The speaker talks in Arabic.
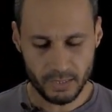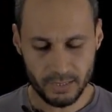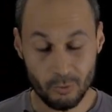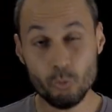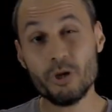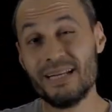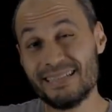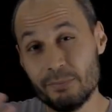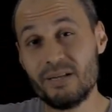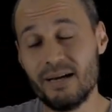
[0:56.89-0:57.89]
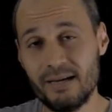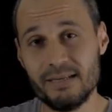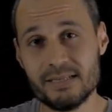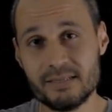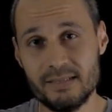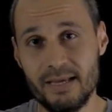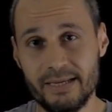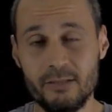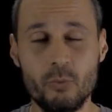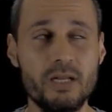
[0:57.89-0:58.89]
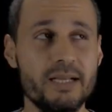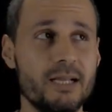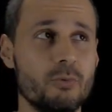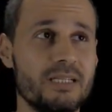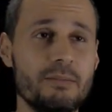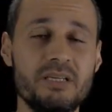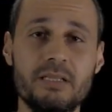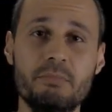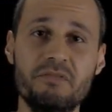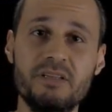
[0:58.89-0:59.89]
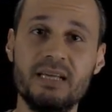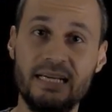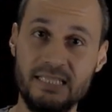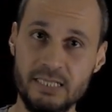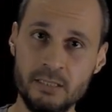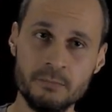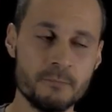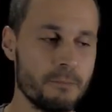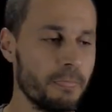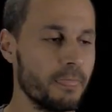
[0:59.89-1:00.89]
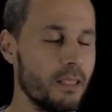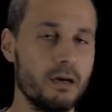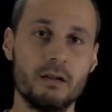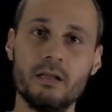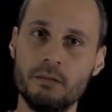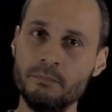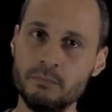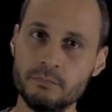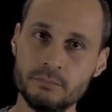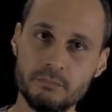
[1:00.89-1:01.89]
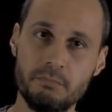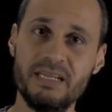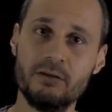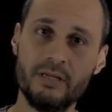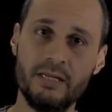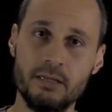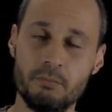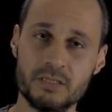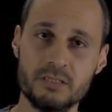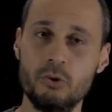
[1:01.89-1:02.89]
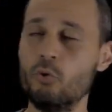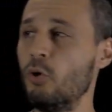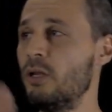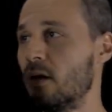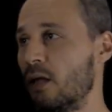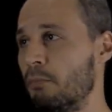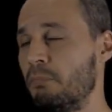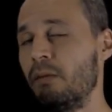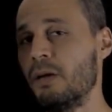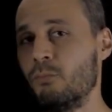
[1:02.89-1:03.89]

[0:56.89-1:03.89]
آه، او ممكن نعتبرها على اساس انها جدول الجدول ده بيتم فيه تعيين رقم من الريل نمبرز لكل رقم من